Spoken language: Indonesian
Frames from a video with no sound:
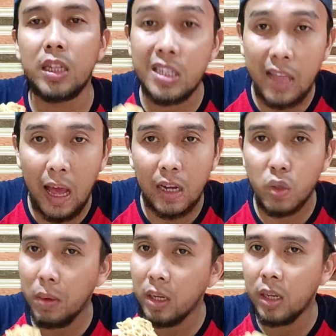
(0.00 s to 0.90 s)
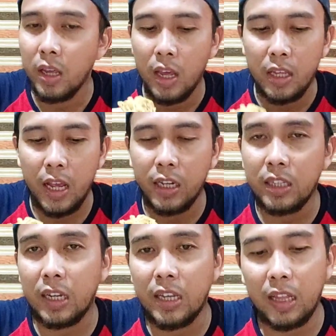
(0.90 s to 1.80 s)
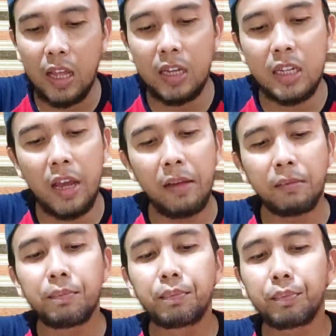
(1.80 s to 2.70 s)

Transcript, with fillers: instan cuman yang ini ternyata dia